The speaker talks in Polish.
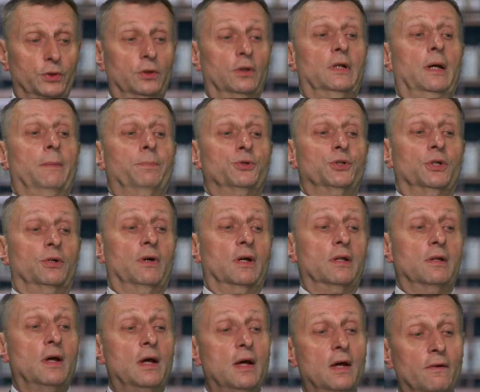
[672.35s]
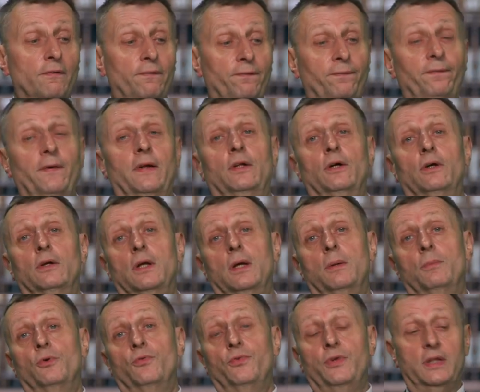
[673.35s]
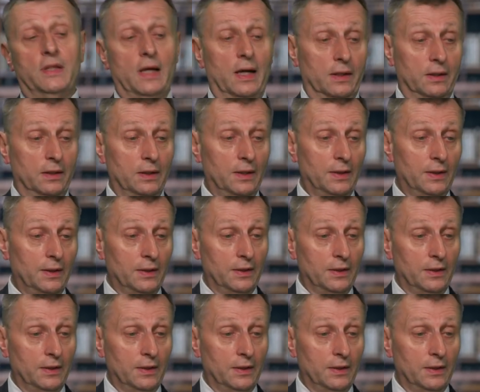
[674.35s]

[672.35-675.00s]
No na przykład w Fedonie mówi tak,